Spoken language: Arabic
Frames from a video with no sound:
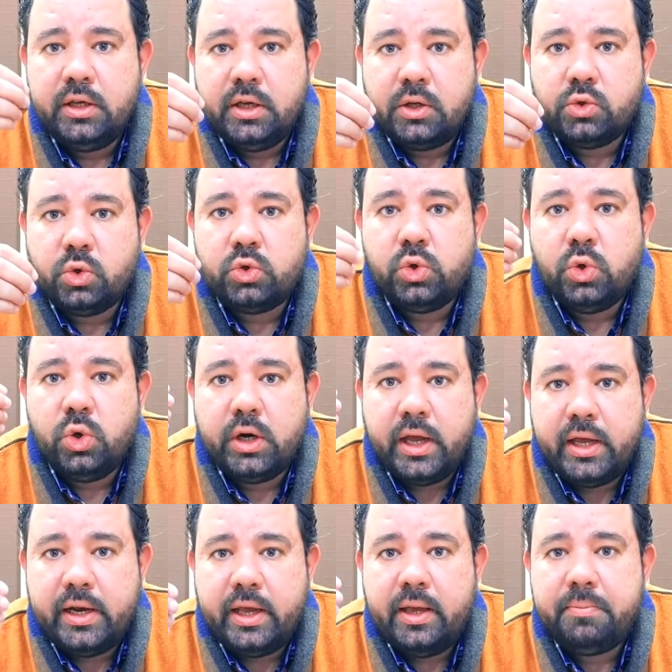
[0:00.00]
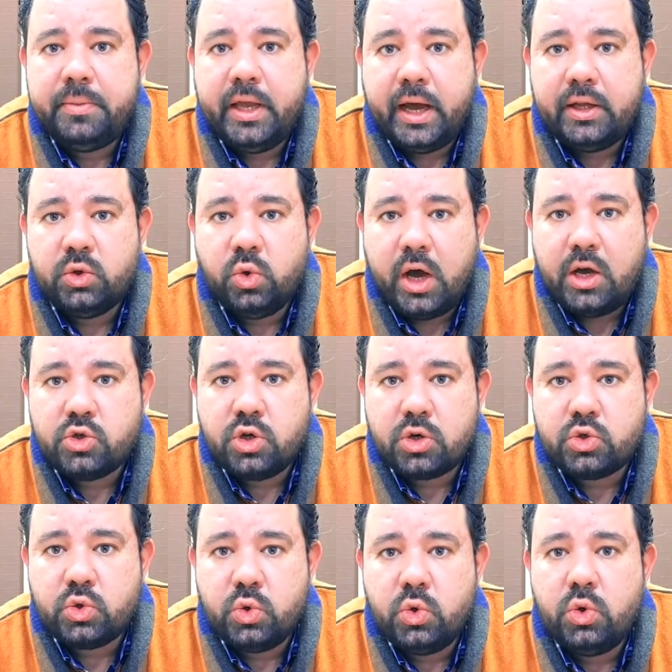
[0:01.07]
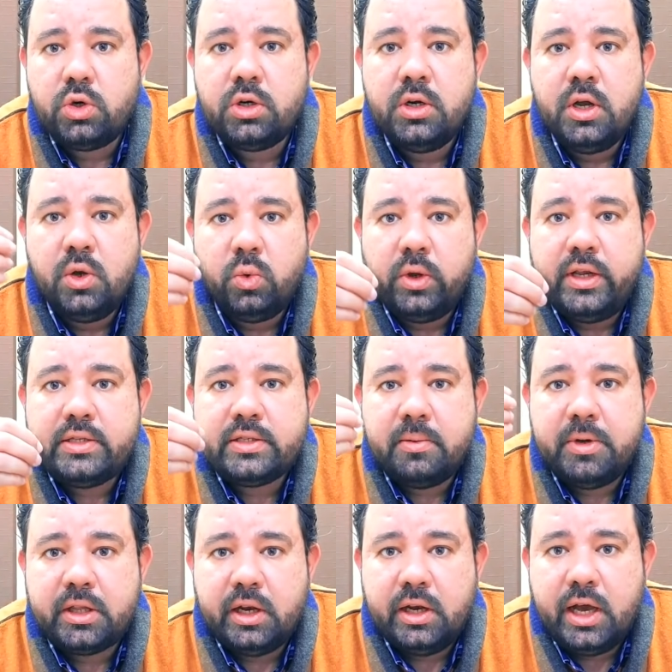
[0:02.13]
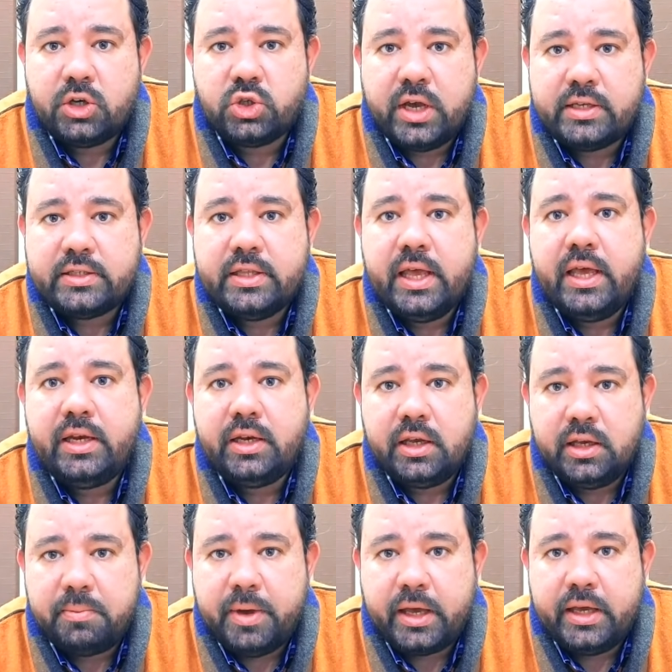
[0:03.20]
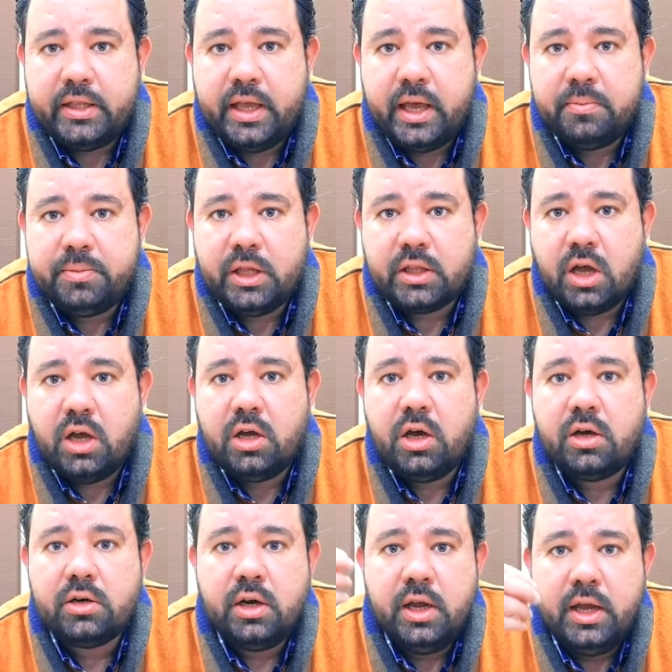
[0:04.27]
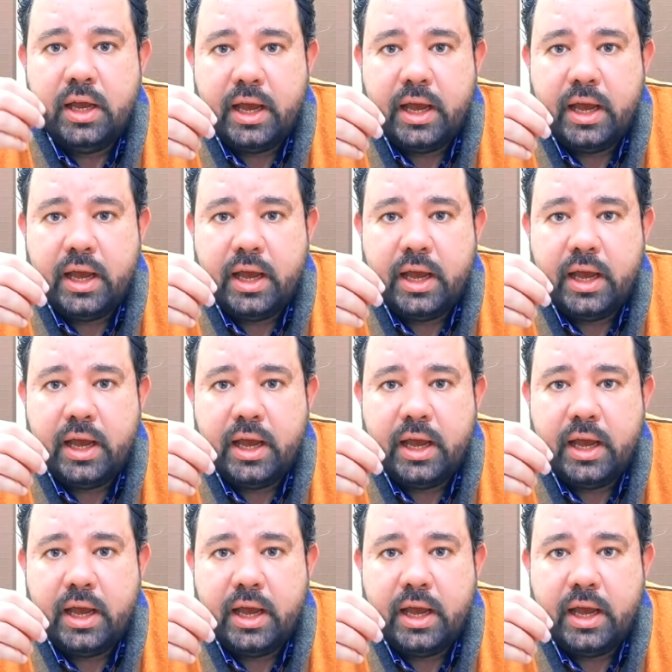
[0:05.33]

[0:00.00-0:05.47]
يا دكتور انا ابني عنده 10 شهور ولسه ما طلعش اسنان يبقى كده ابني اتاخر